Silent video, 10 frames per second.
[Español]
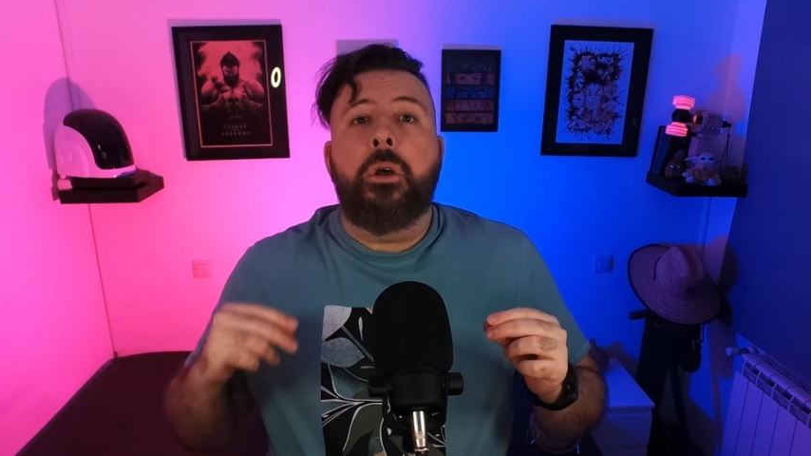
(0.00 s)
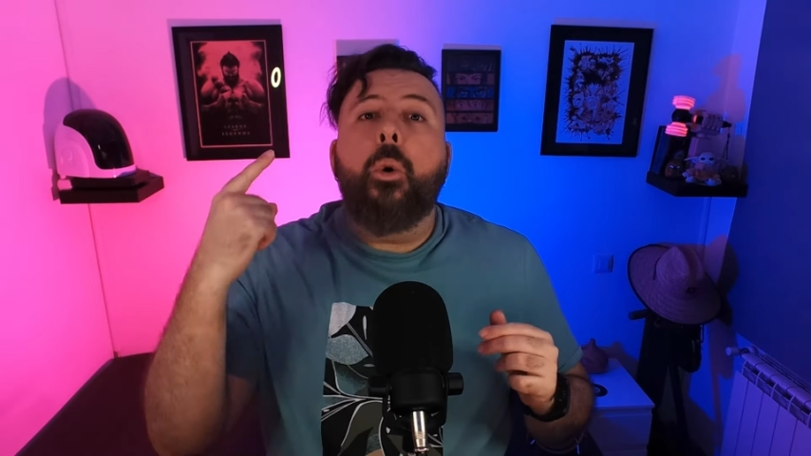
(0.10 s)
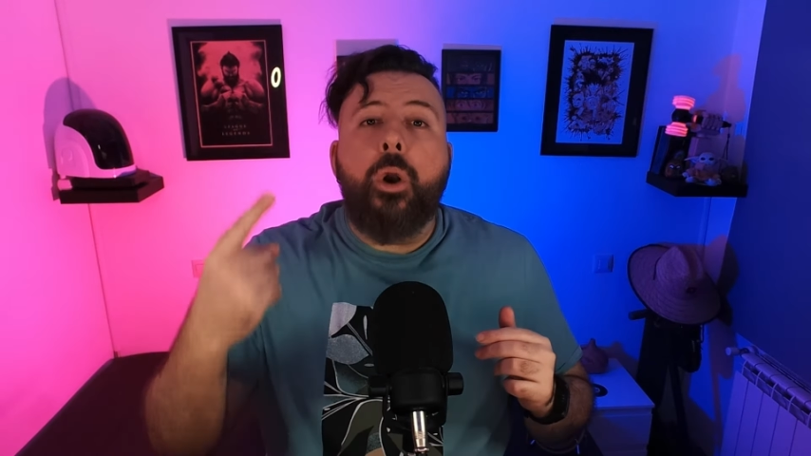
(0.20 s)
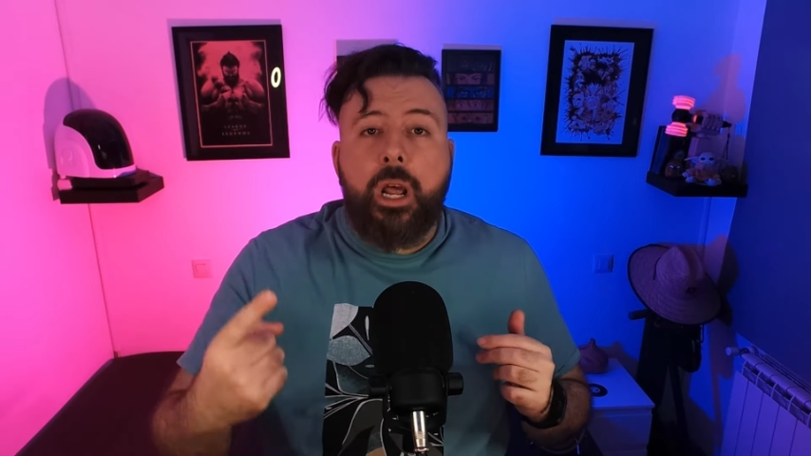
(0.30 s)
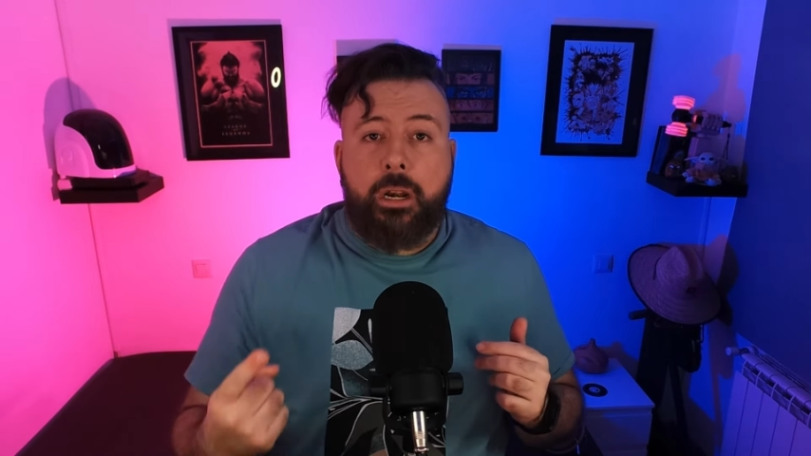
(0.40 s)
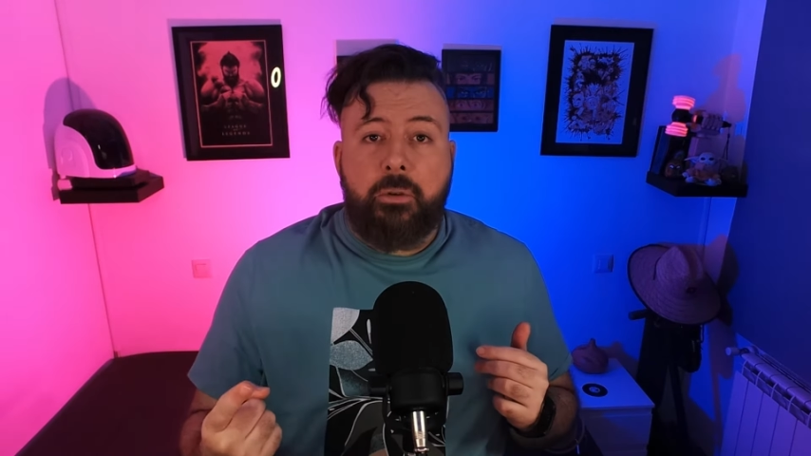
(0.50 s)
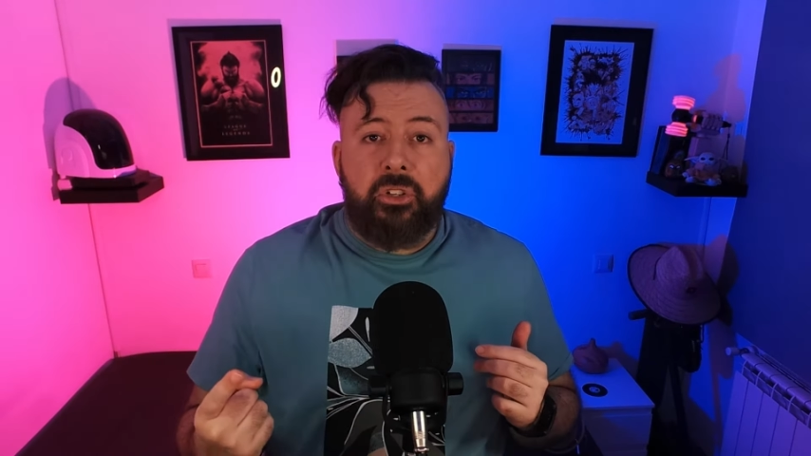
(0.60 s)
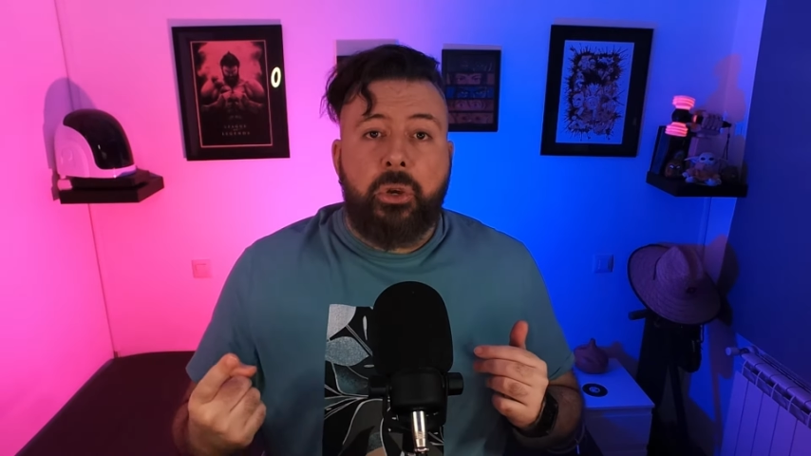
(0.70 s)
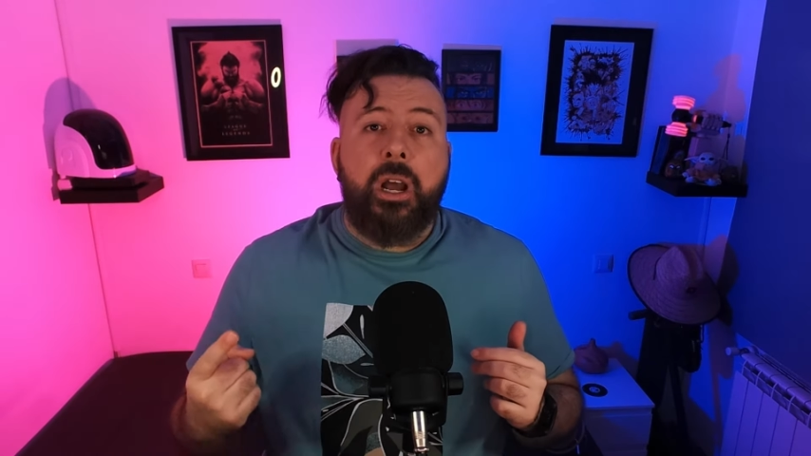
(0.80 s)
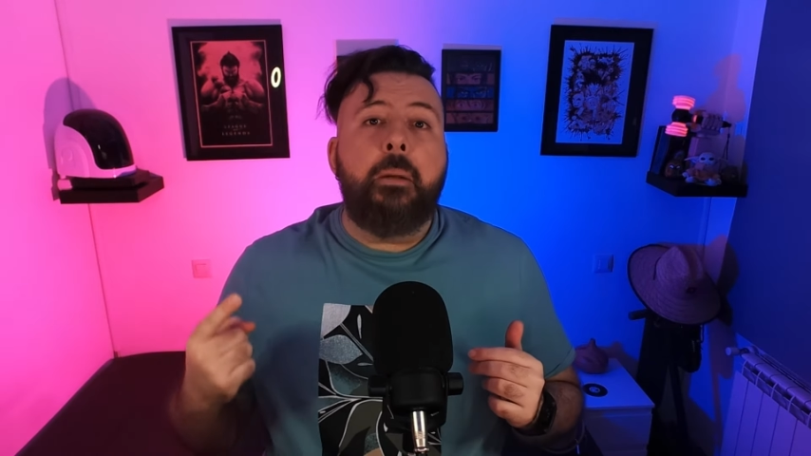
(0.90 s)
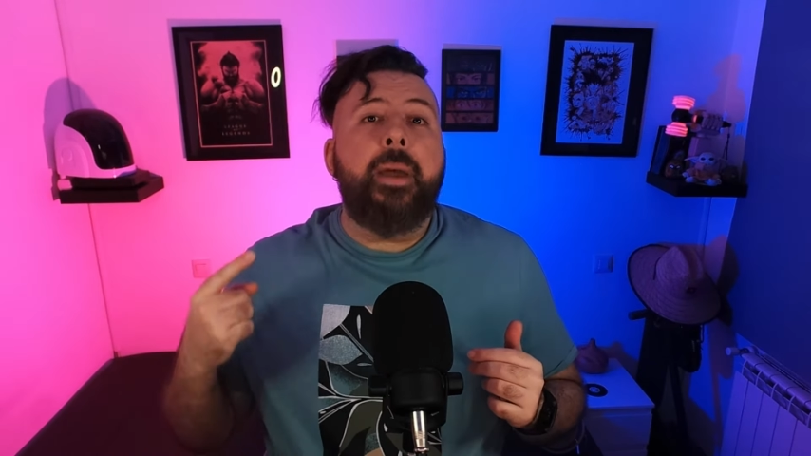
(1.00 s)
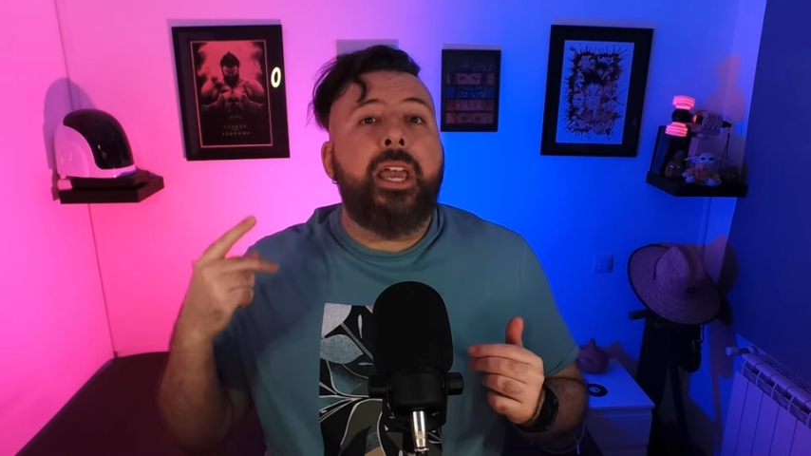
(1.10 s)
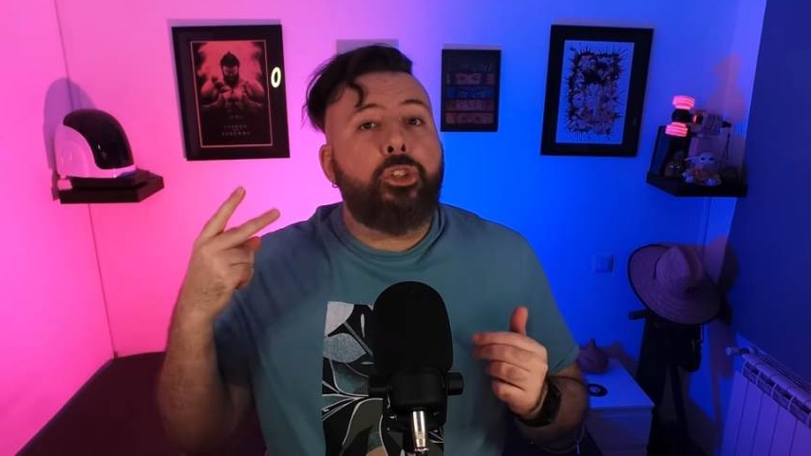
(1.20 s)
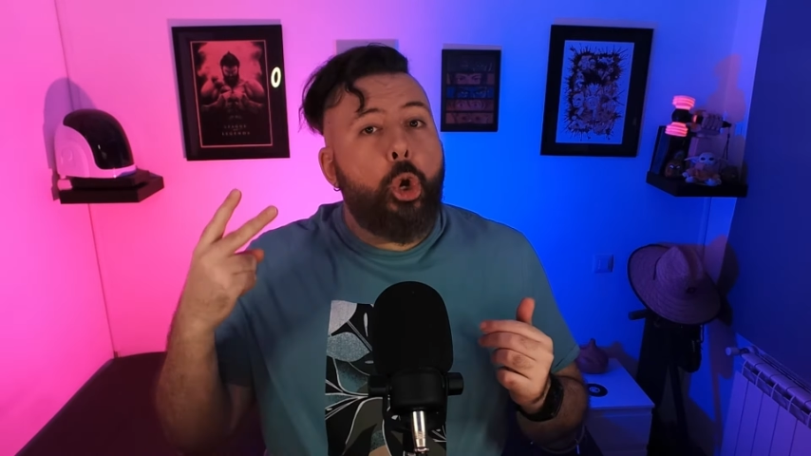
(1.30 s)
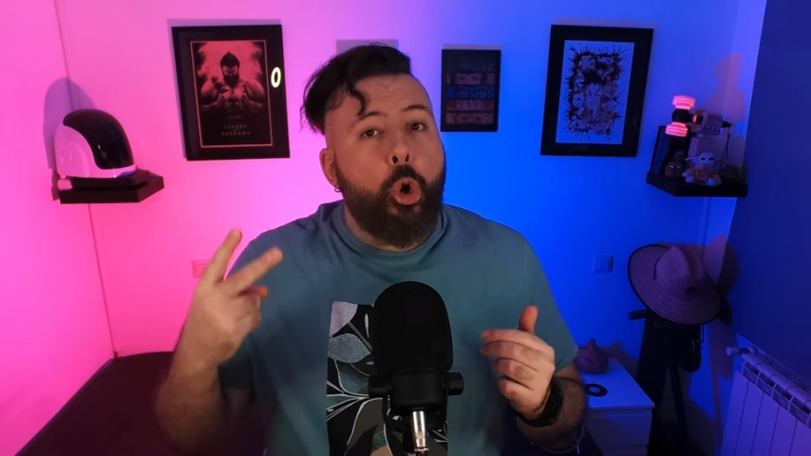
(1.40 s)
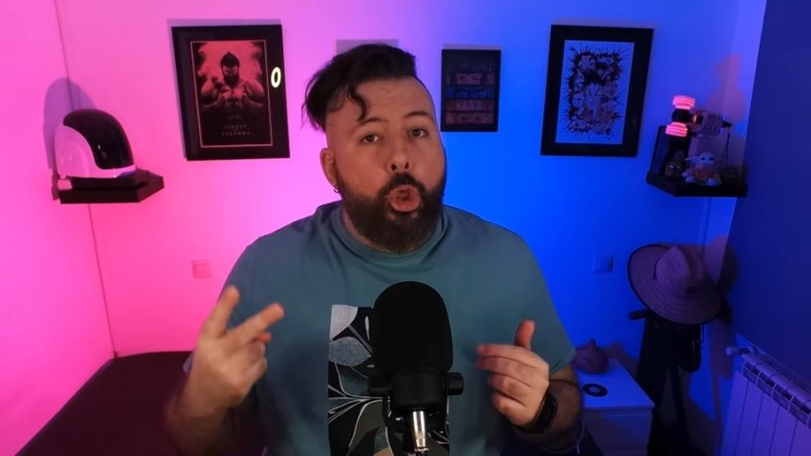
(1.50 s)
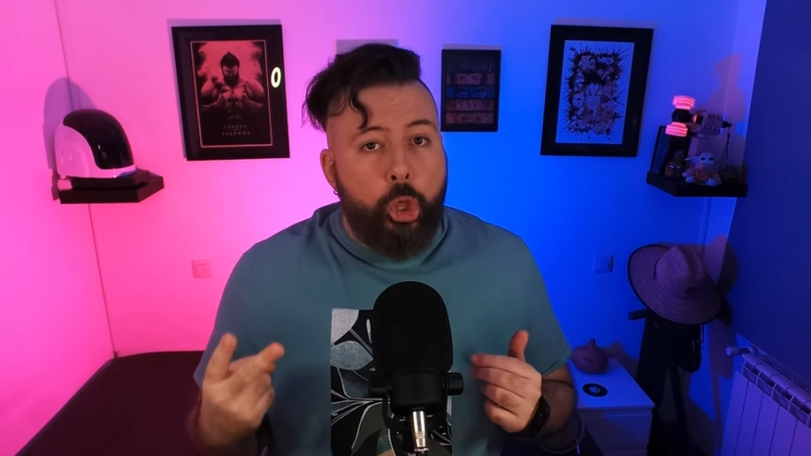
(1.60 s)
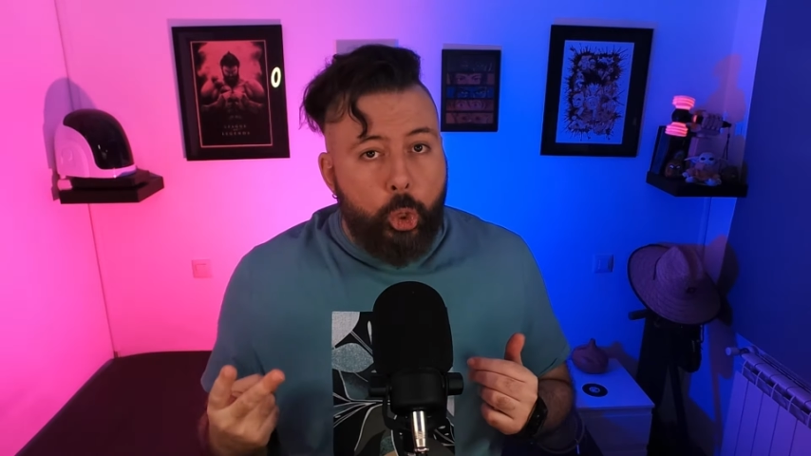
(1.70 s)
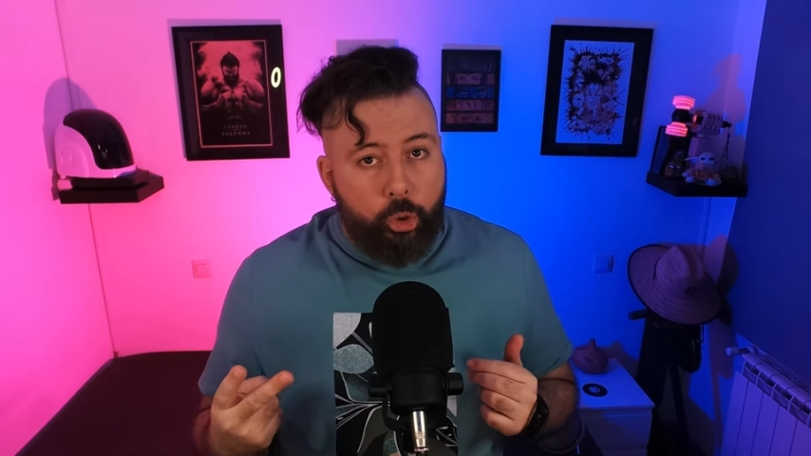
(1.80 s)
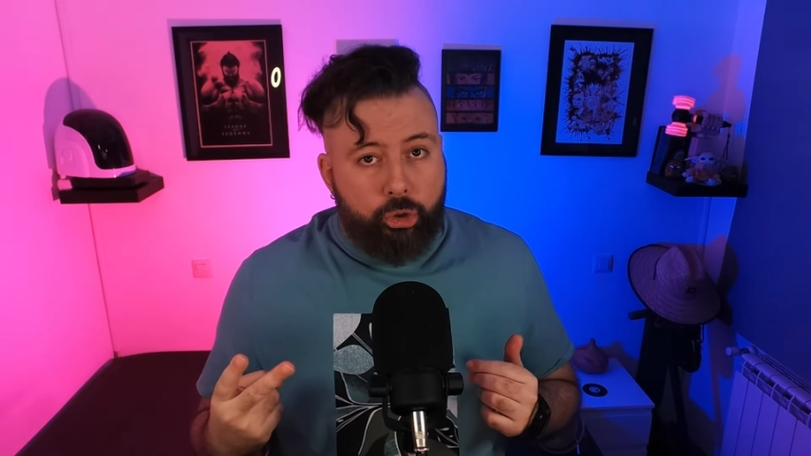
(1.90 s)
una revisión al mes o
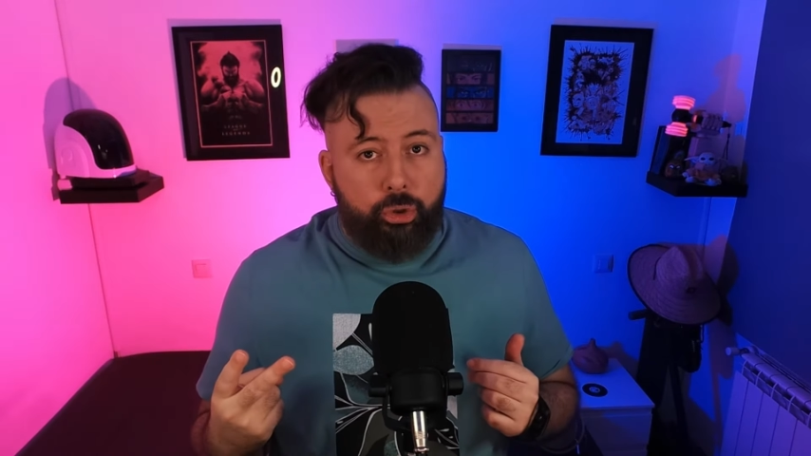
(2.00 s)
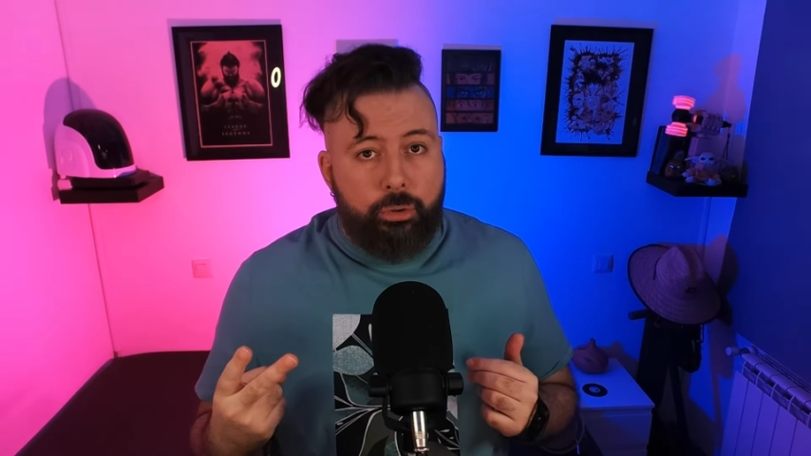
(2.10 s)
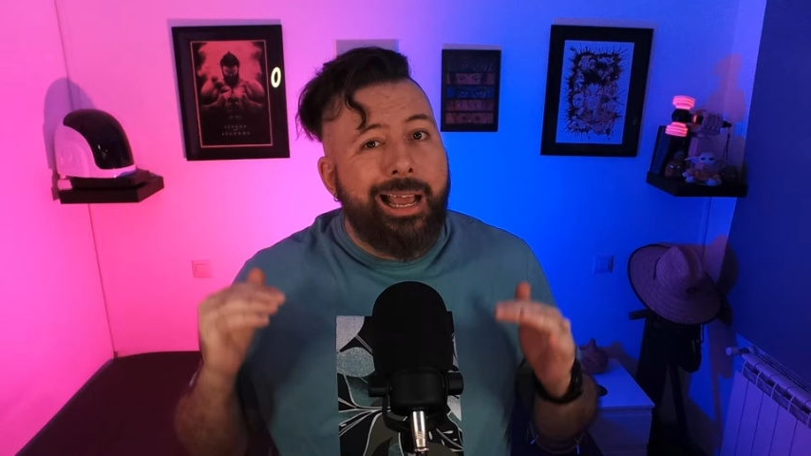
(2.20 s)
dos